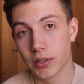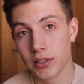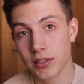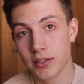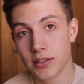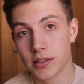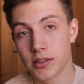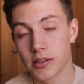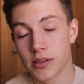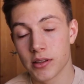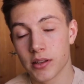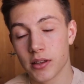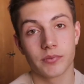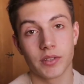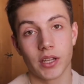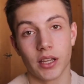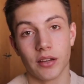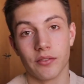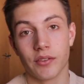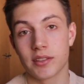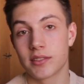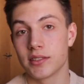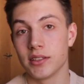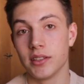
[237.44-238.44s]
bilden,
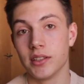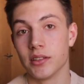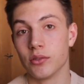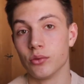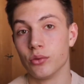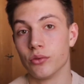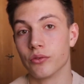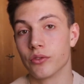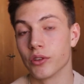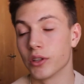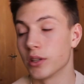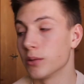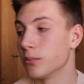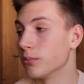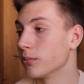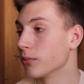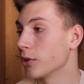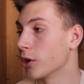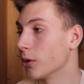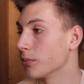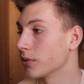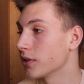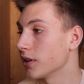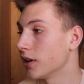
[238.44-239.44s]
ja, was ihr nun von dem
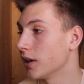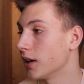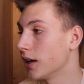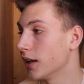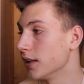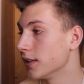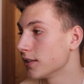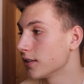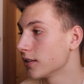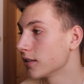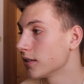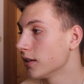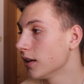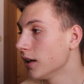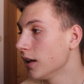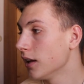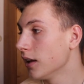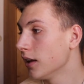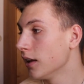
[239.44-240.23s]
Kommentar haltet,